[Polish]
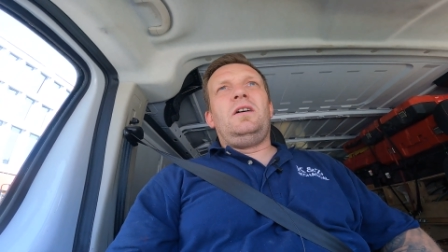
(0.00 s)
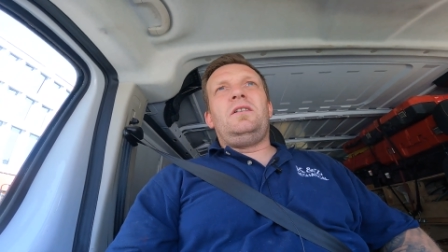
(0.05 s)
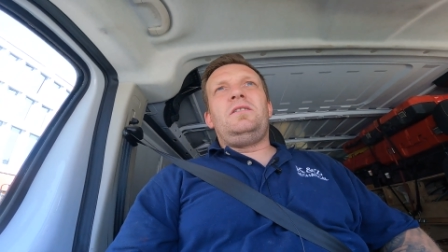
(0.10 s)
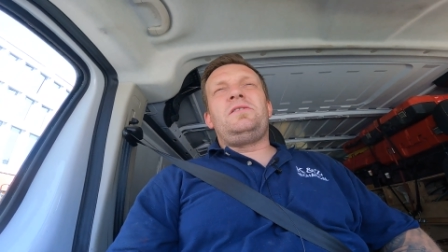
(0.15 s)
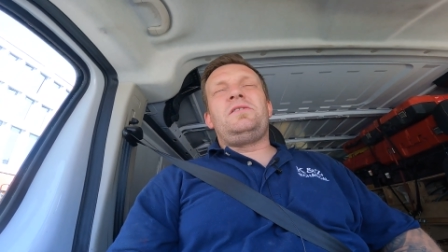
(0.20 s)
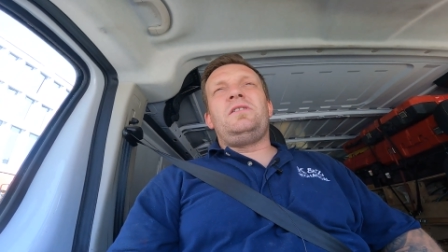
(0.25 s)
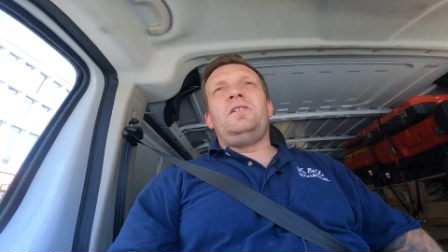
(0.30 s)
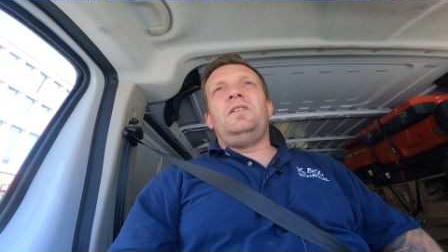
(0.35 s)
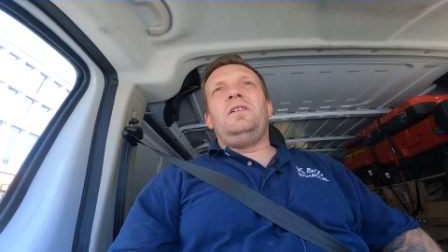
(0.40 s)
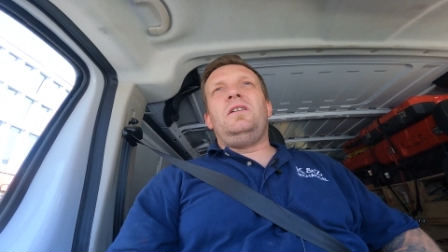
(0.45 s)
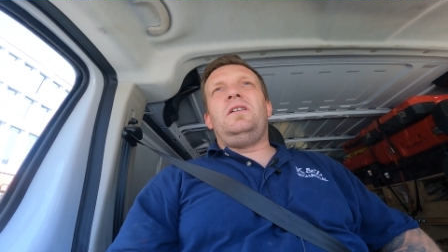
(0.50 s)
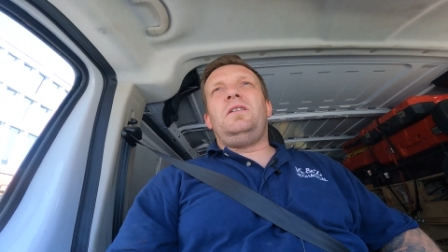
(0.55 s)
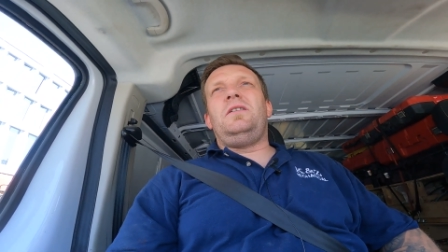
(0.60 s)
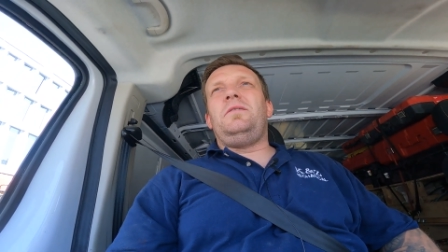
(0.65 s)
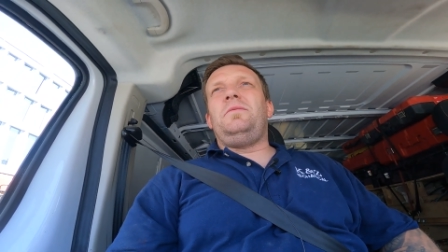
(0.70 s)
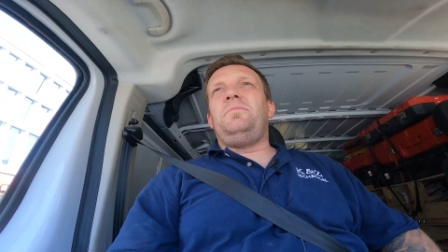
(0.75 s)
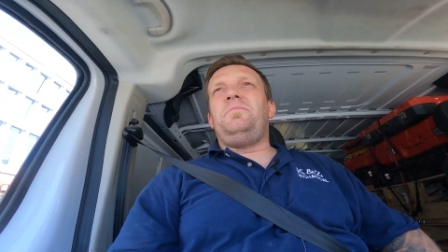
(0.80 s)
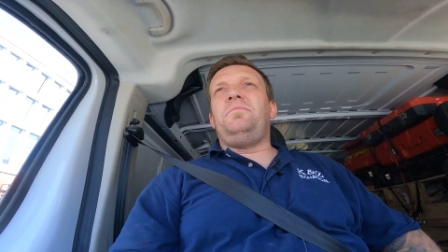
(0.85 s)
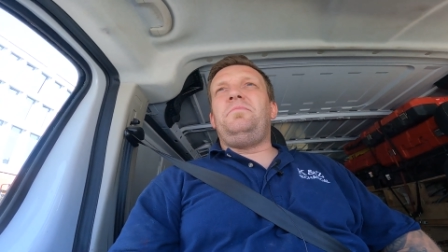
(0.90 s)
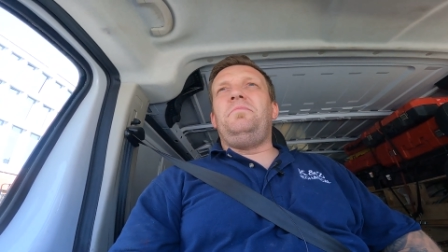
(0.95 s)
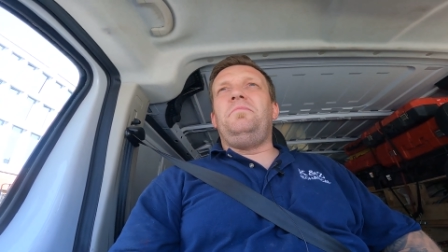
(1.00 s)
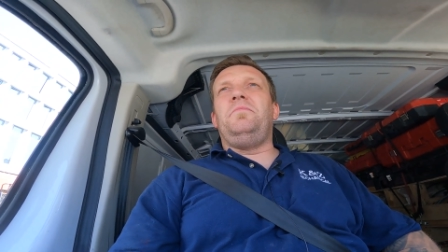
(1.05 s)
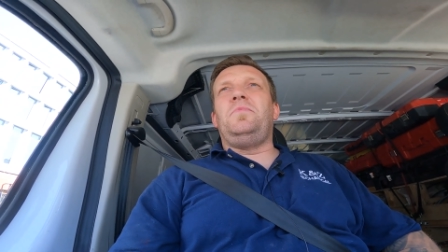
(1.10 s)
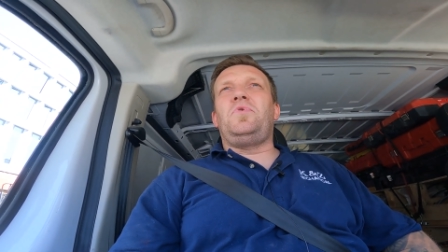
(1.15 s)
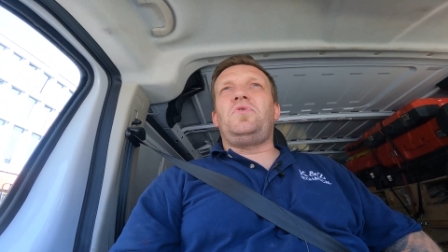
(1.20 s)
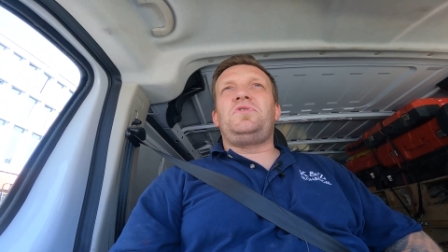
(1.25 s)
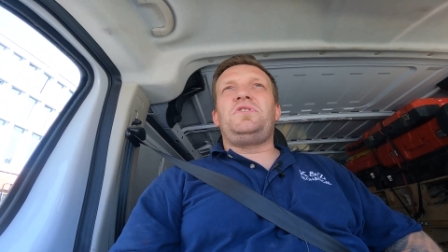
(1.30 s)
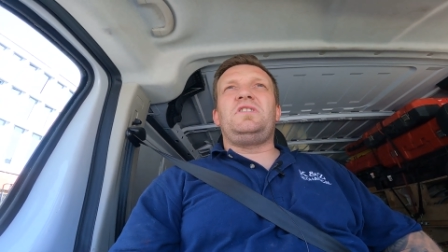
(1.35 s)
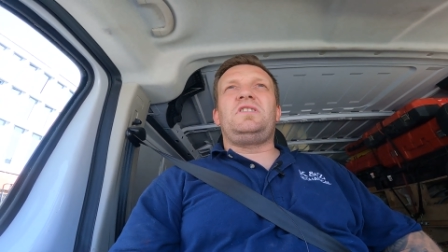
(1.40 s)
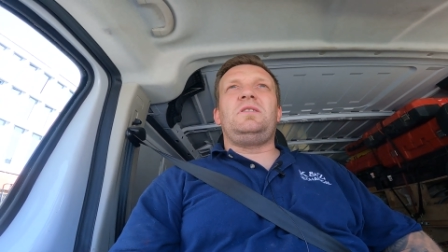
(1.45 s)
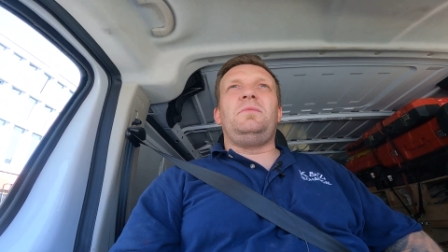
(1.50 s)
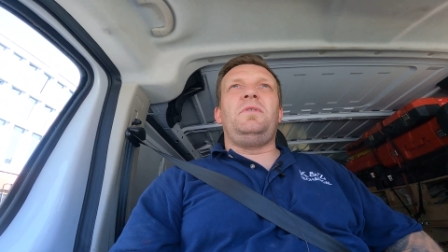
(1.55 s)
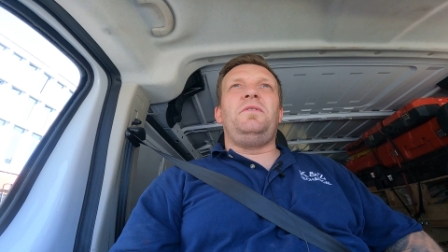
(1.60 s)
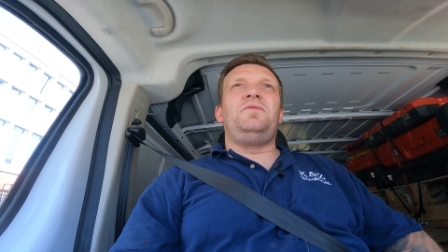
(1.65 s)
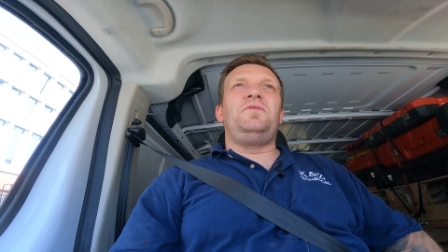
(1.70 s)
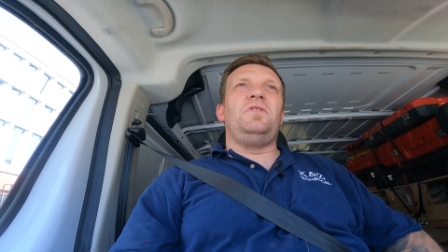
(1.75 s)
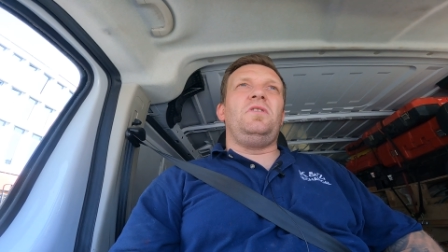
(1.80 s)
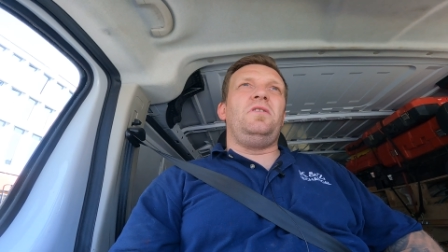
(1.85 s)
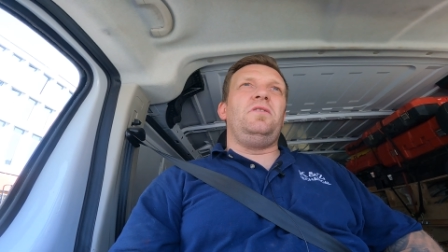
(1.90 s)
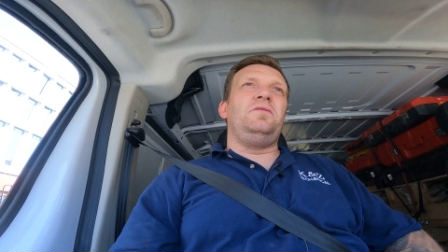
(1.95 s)
że możecie sobie
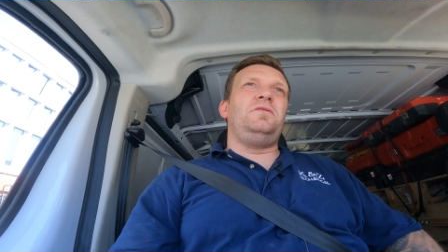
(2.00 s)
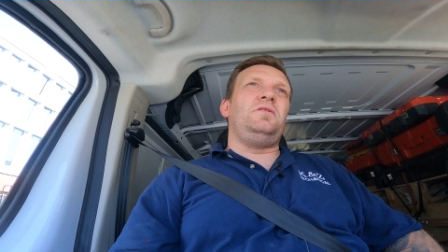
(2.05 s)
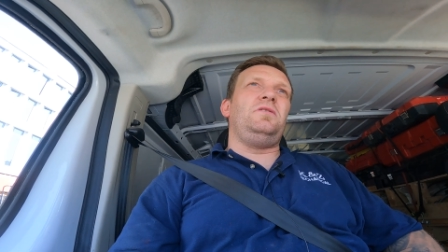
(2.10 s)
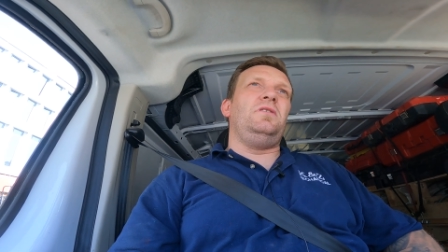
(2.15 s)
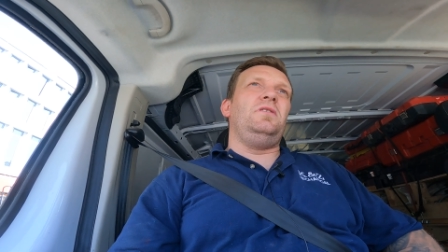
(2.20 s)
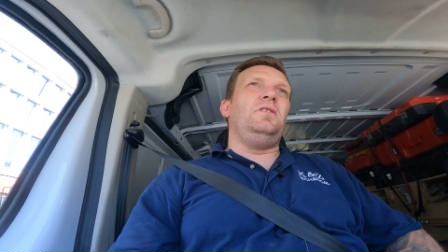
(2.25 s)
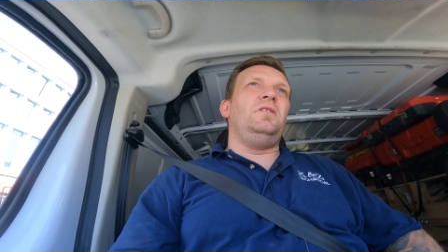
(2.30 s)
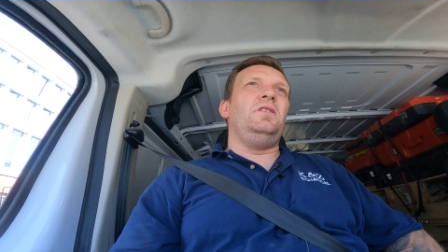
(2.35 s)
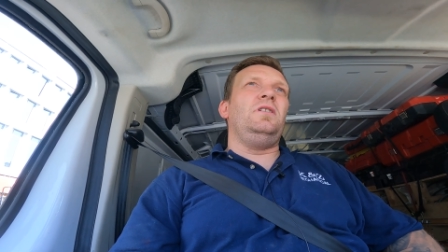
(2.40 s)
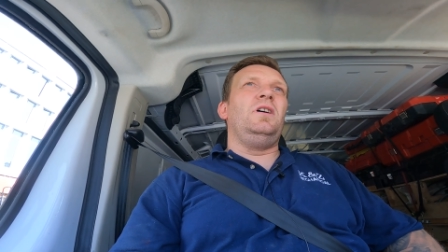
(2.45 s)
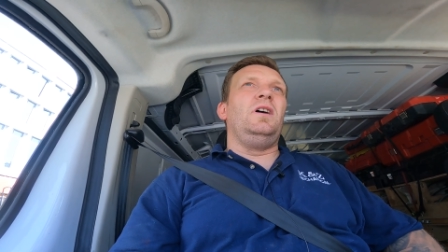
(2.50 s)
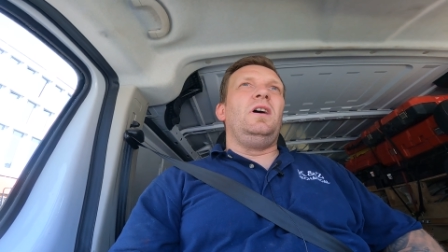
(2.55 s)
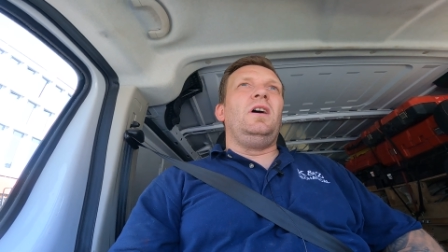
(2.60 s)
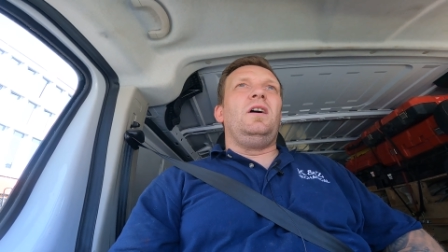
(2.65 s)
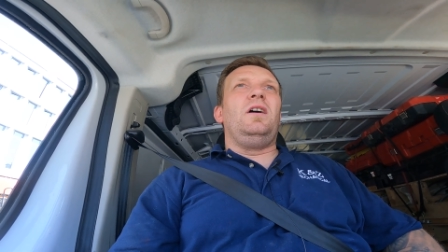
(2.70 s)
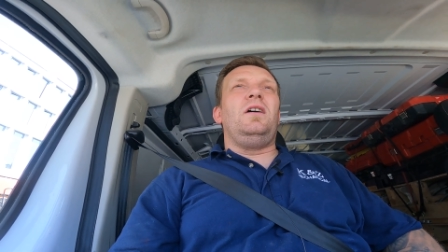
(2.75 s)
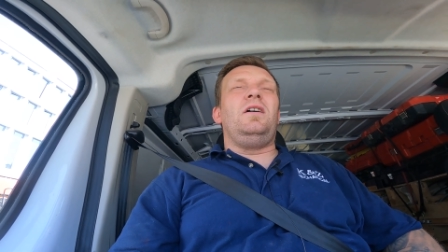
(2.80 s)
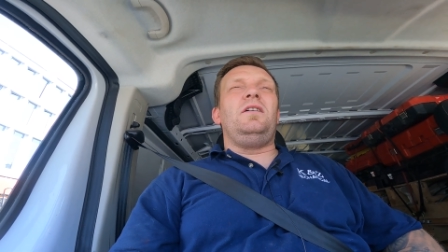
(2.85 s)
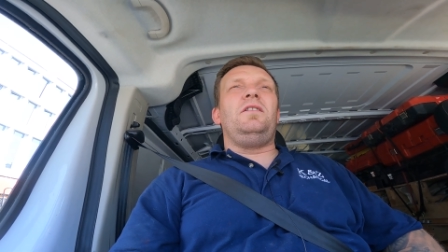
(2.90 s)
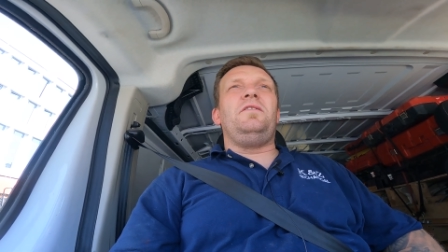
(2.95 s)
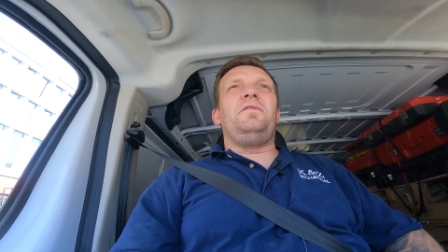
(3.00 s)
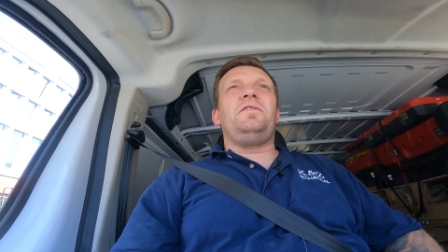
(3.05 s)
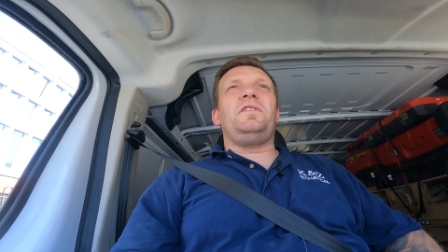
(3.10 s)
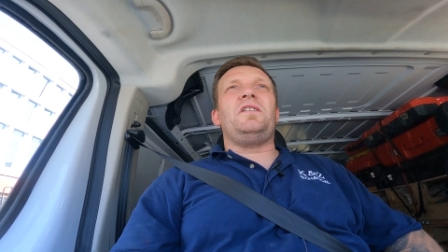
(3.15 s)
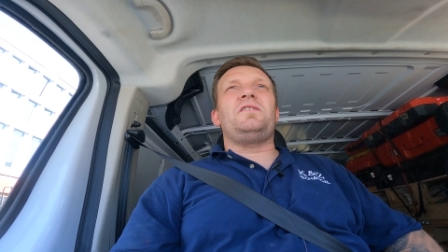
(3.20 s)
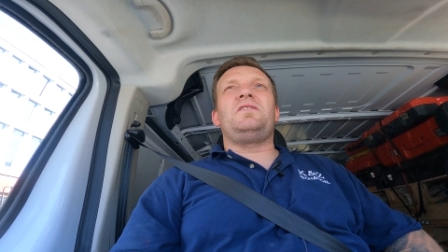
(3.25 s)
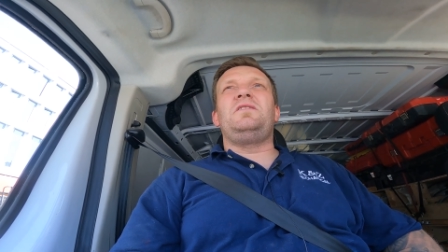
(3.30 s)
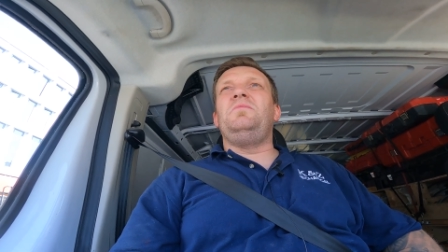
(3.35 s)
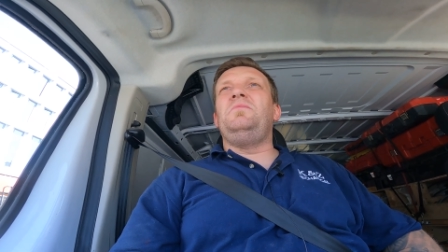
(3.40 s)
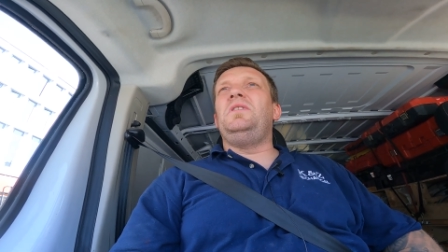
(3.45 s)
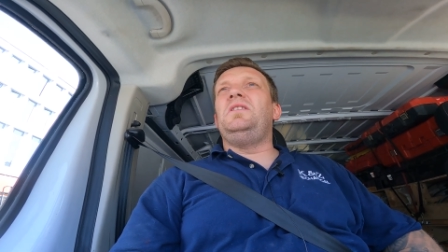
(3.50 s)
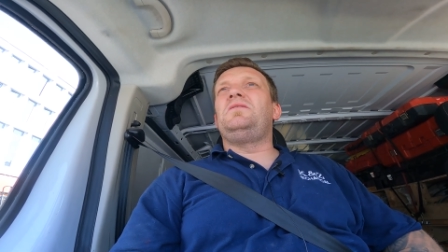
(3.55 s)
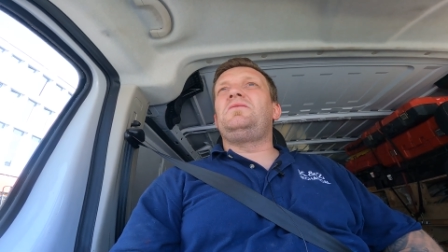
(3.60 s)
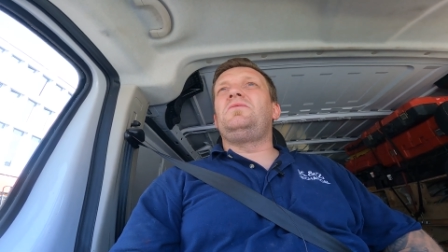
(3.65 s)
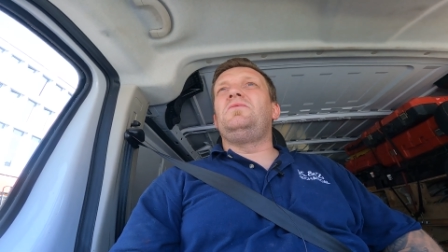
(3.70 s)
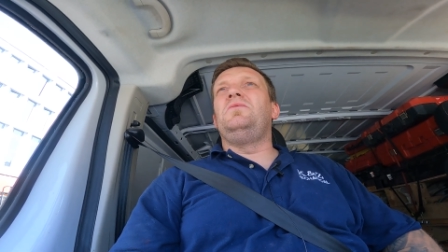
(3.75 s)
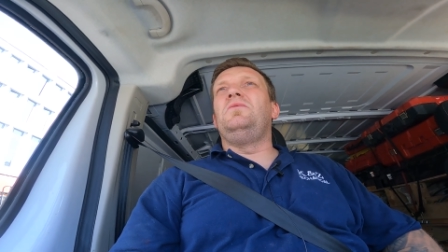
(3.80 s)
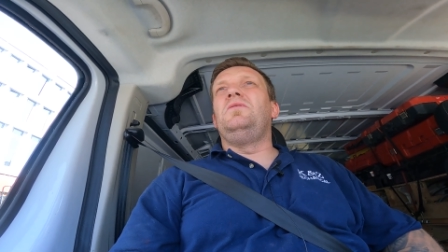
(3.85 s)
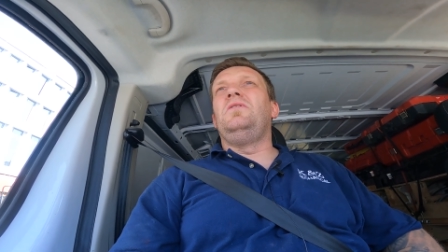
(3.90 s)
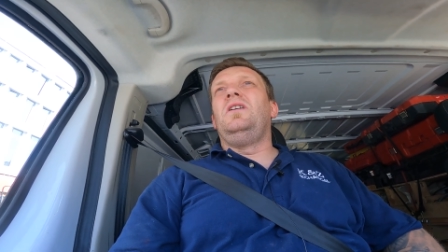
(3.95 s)
wziąć i e, w każdym
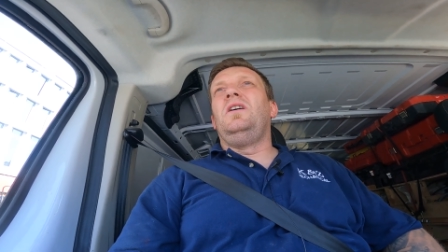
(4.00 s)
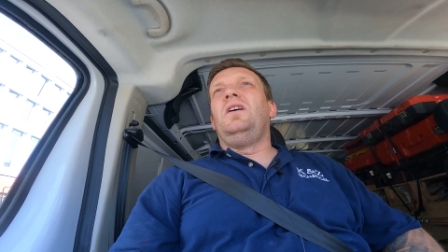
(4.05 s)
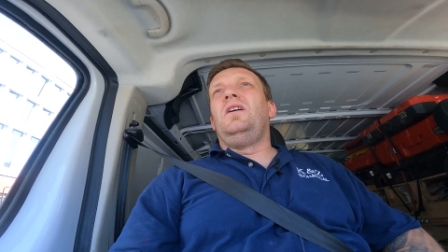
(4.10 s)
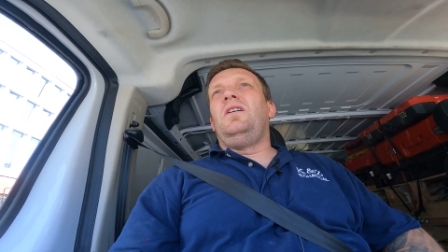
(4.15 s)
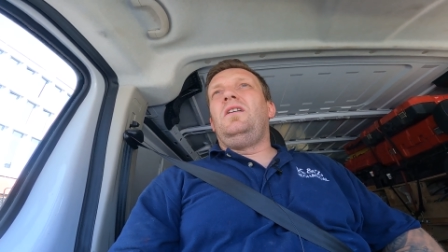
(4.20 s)
miejscu